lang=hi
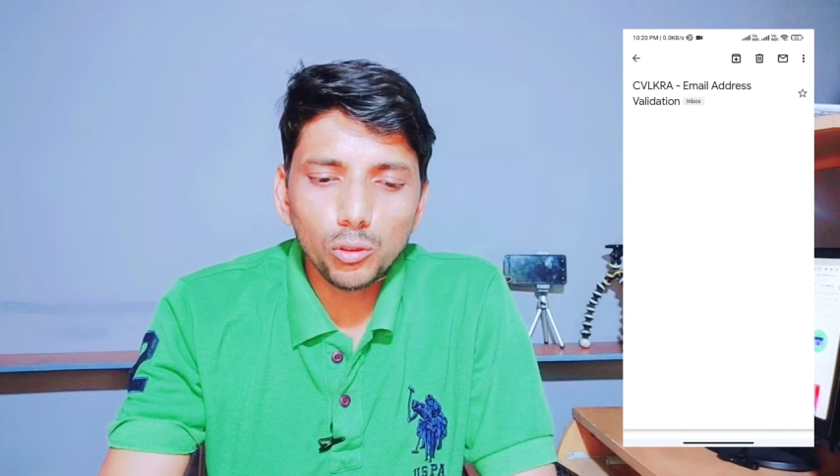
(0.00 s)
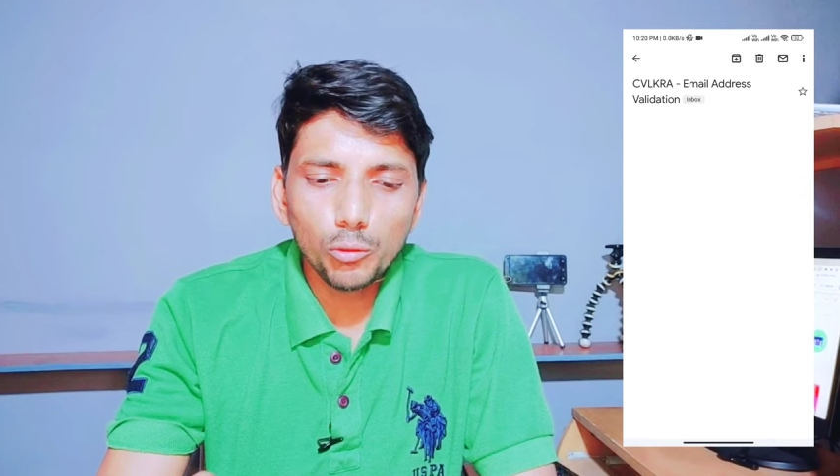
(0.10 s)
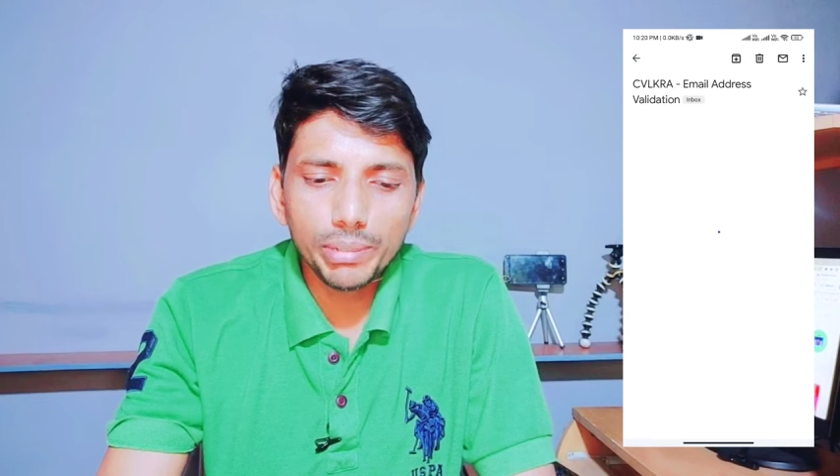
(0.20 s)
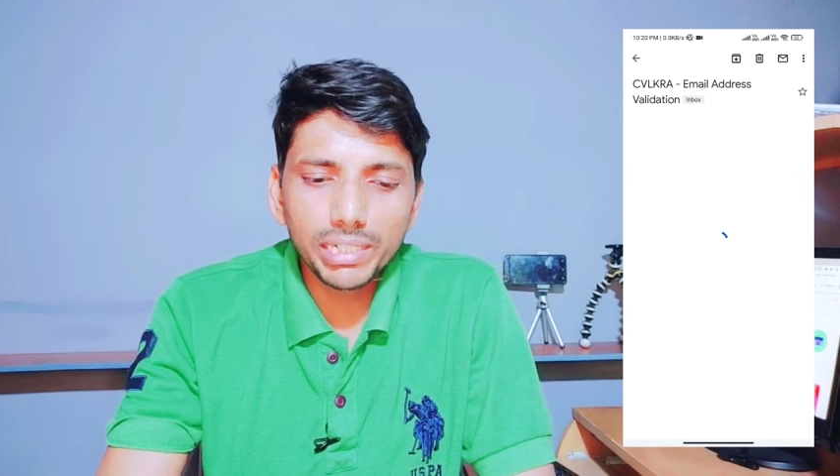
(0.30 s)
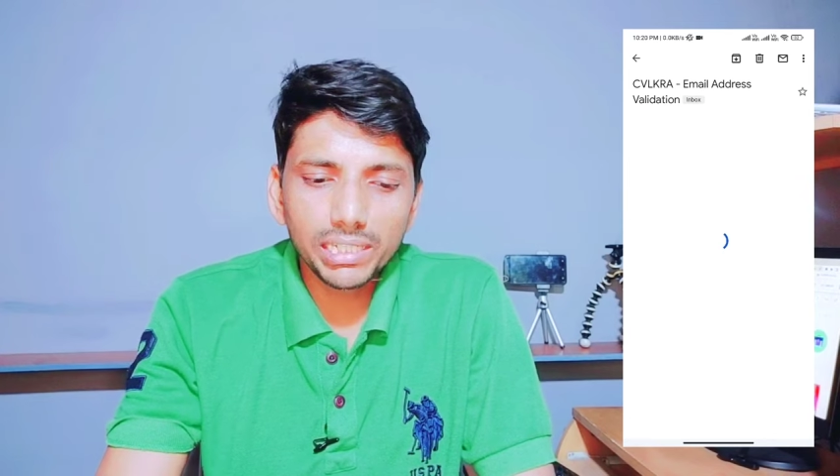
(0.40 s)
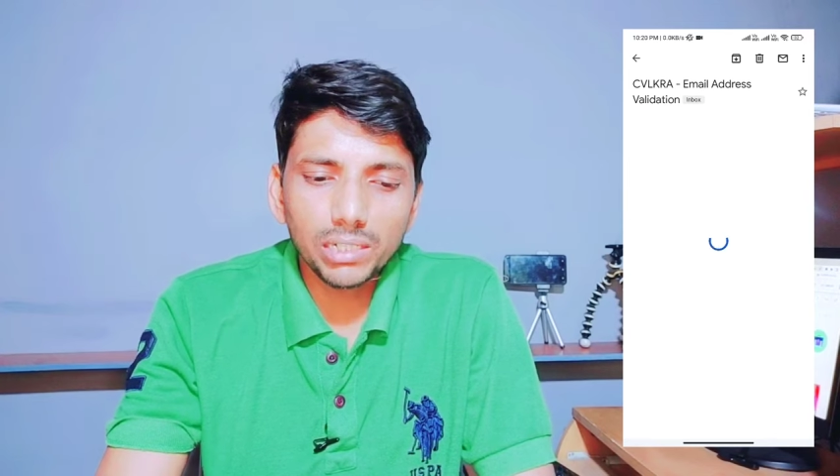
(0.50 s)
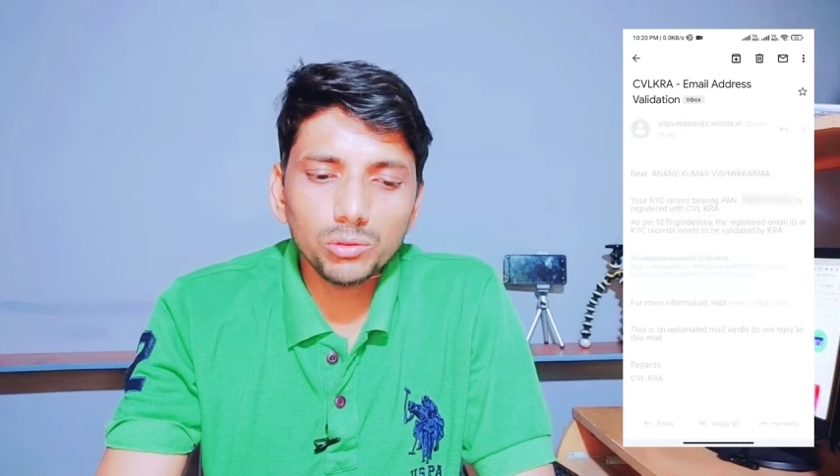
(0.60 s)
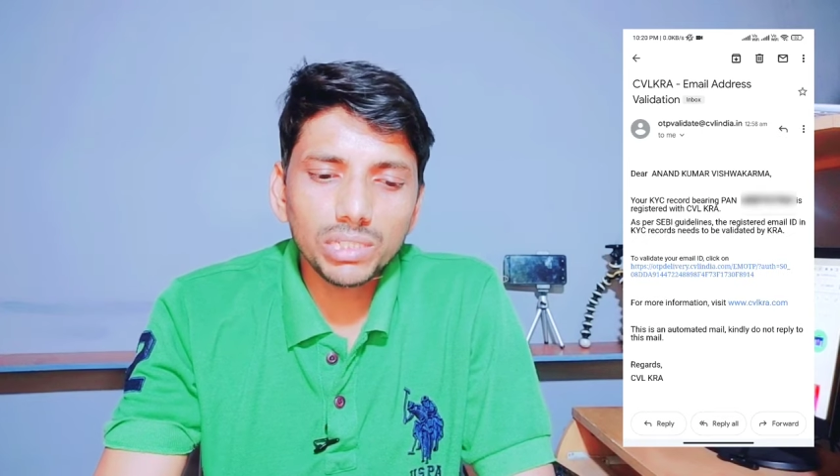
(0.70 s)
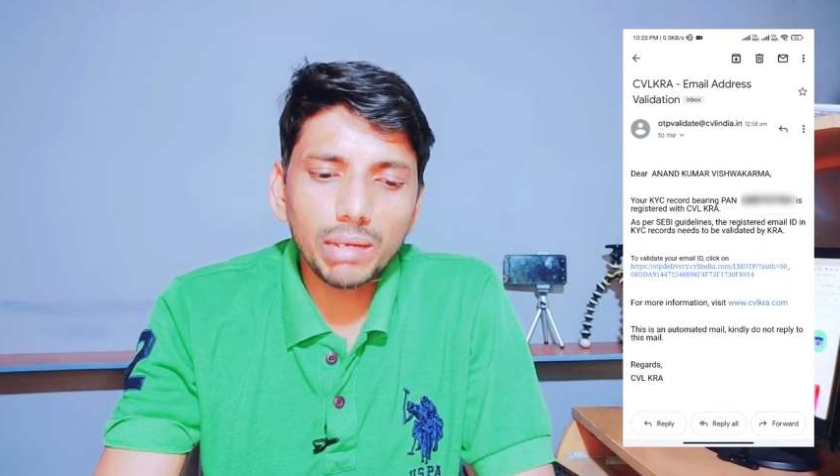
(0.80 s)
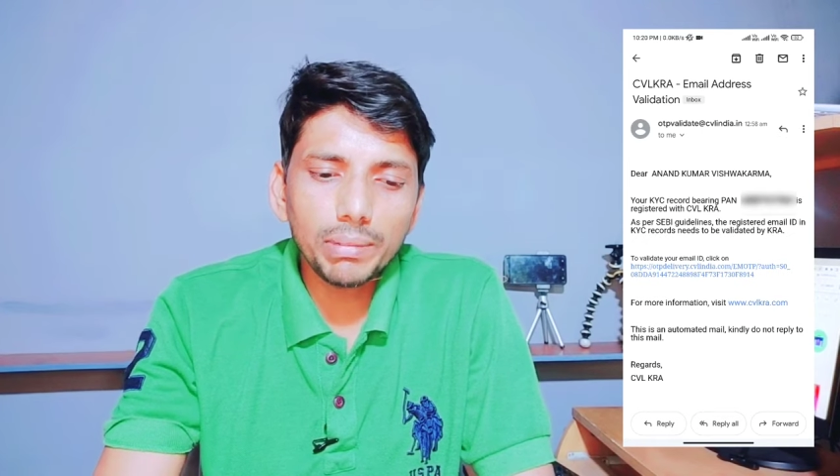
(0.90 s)
ओपन करता
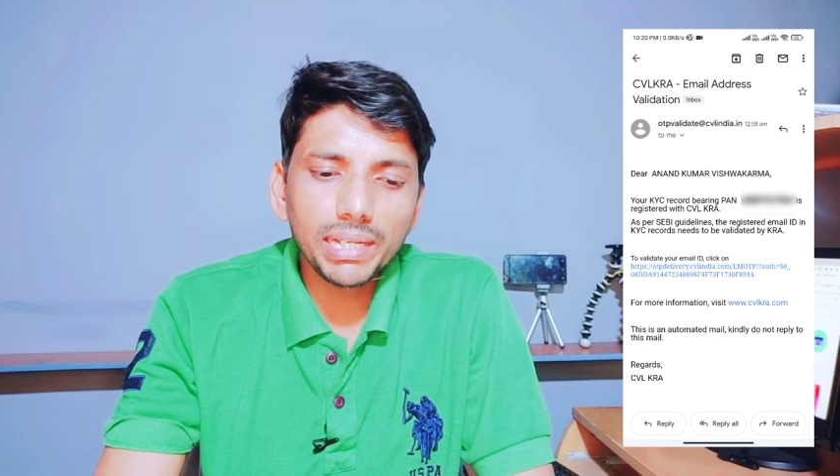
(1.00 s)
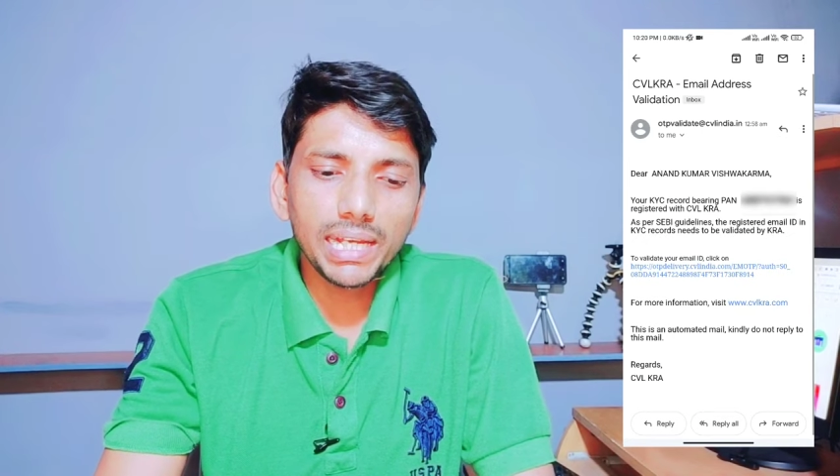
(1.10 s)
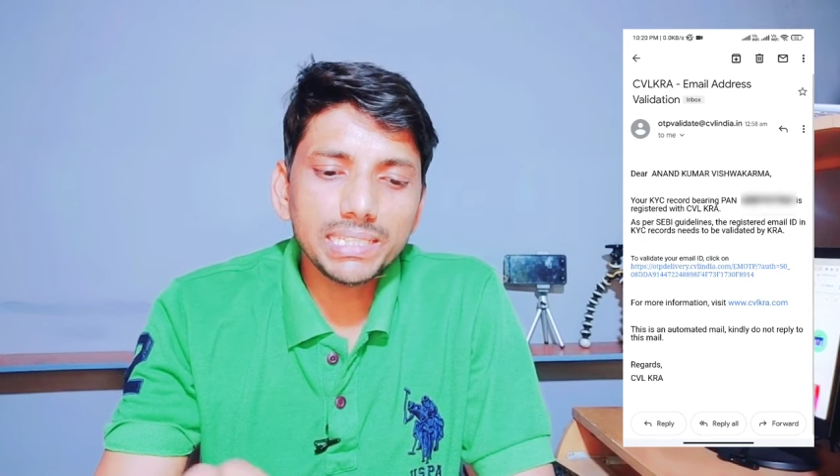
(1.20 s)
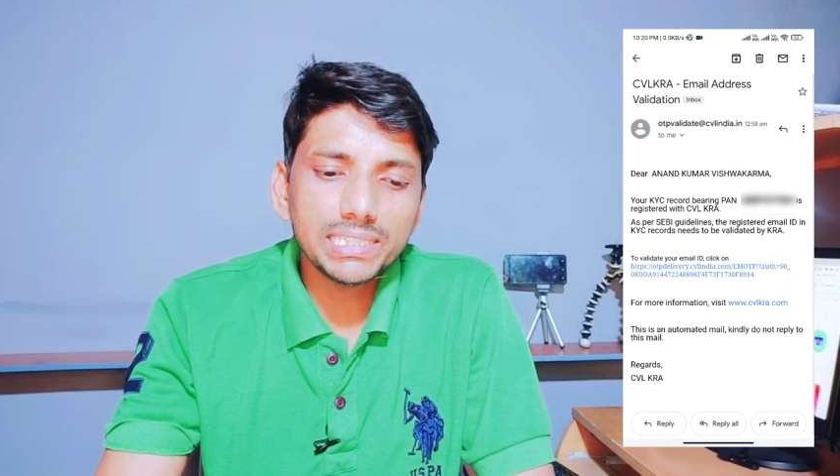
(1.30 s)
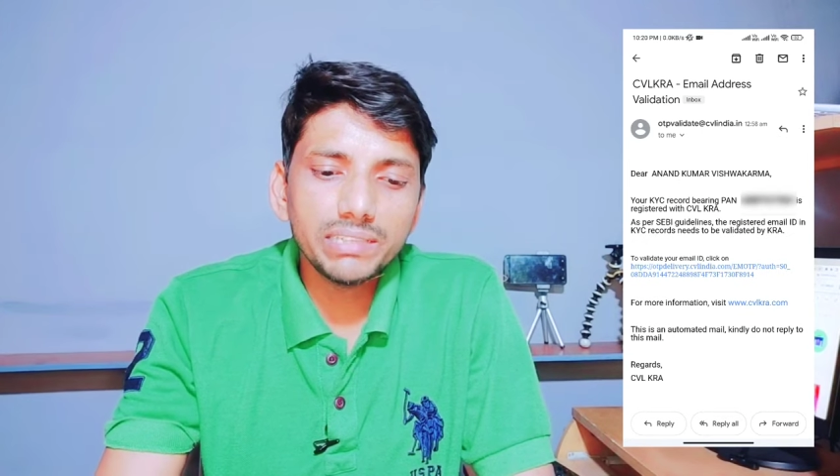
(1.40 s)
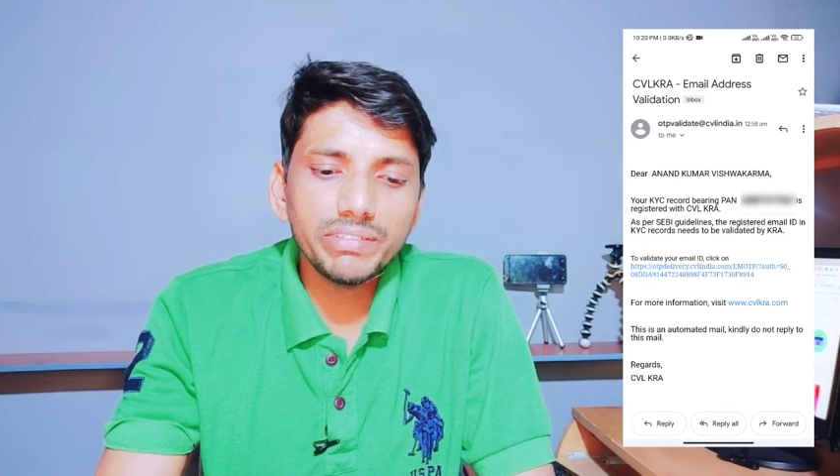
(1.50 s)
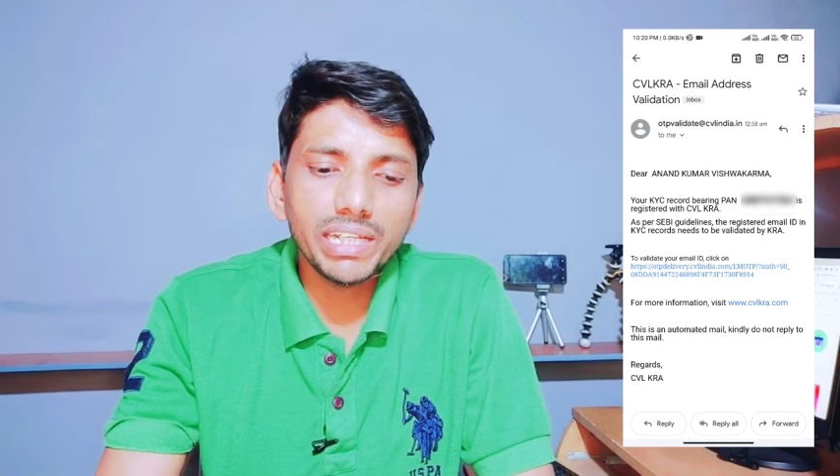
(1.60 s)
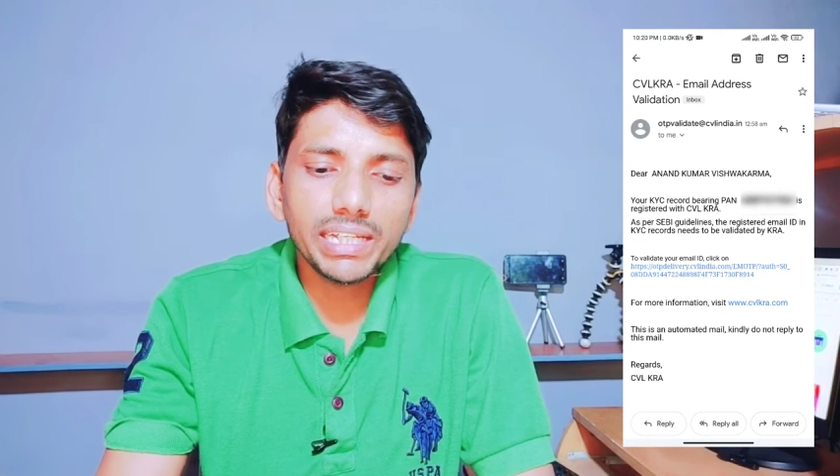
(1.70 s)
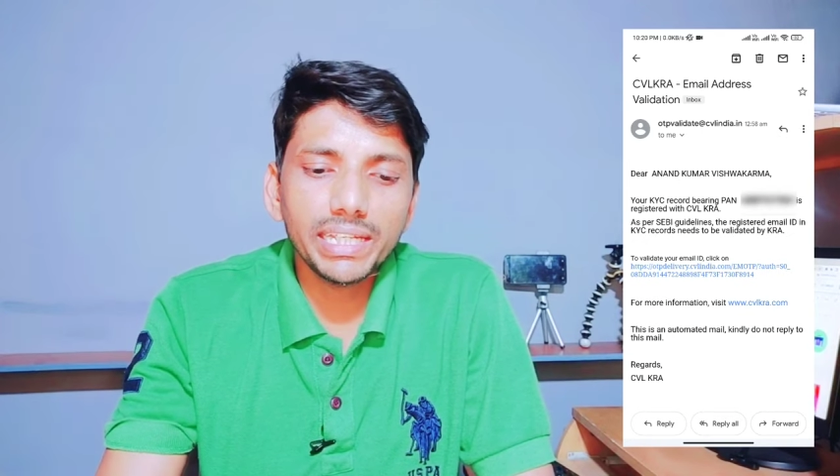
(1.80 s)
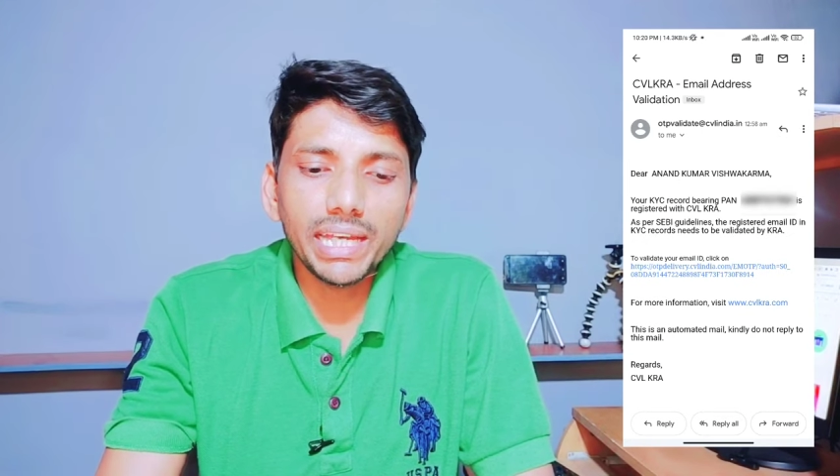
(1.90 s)
हूँ तो यहाँ पर लिखा है सी वी
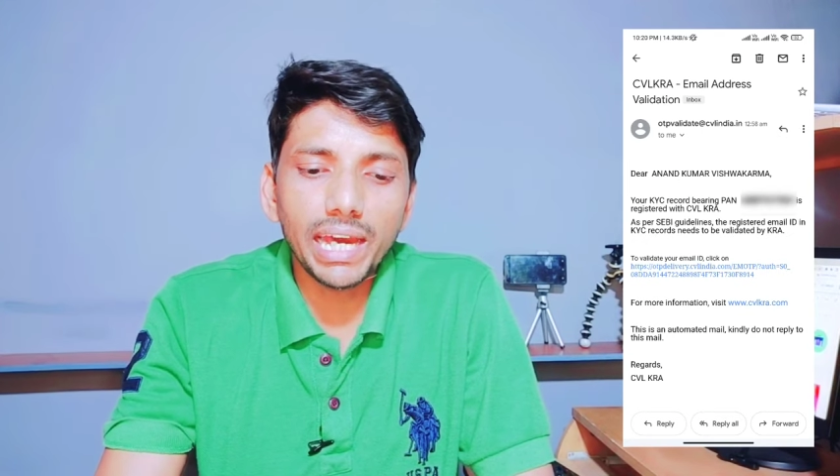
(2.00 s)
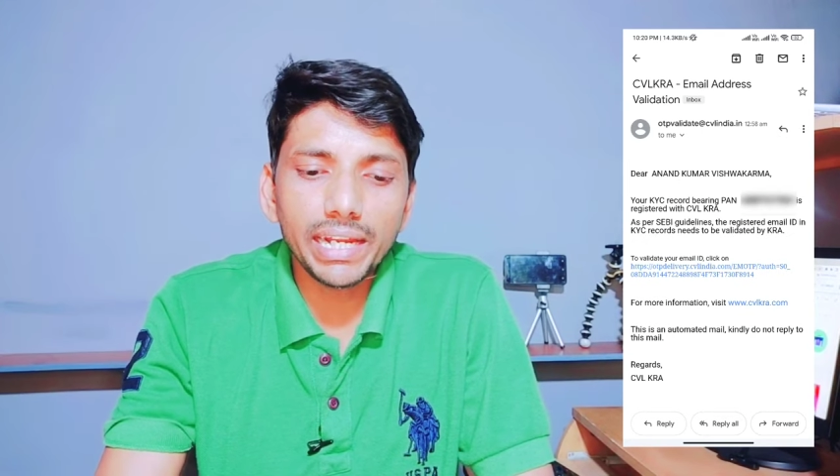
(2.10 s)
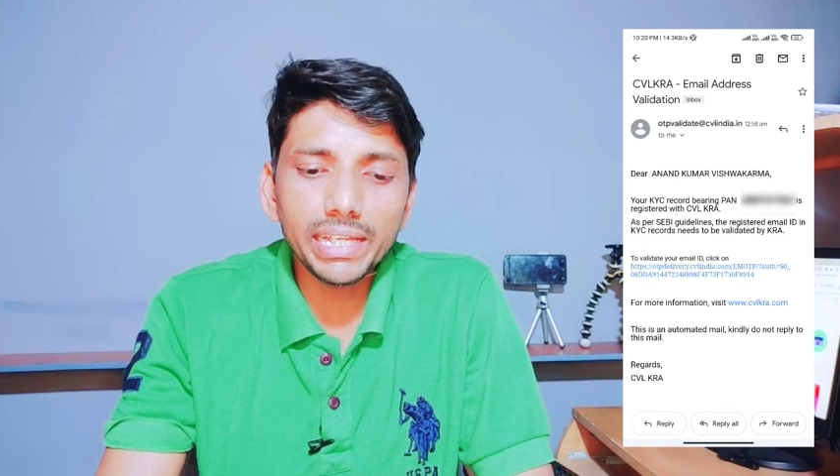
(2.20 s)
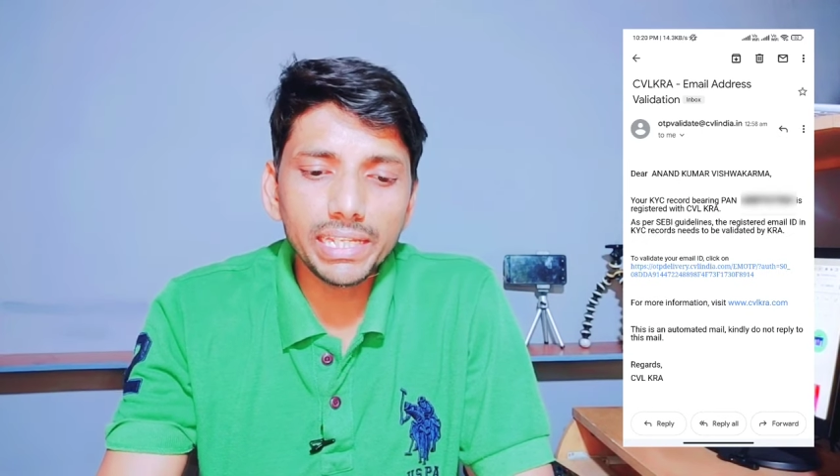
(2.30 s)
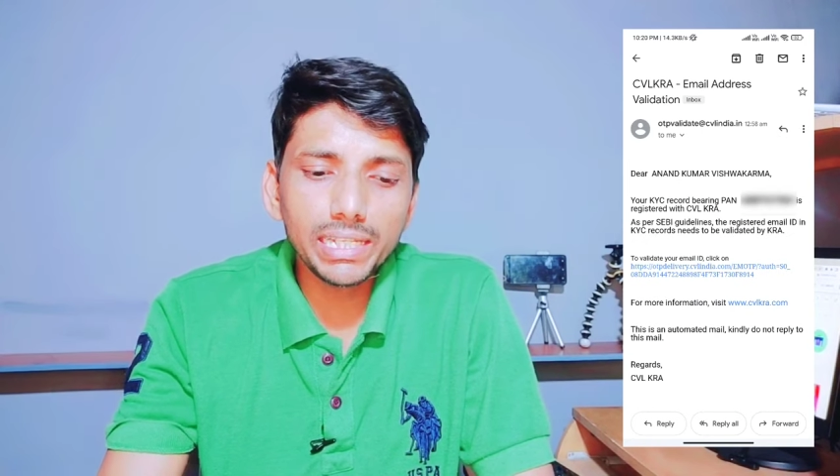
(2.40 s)
एल के आर ए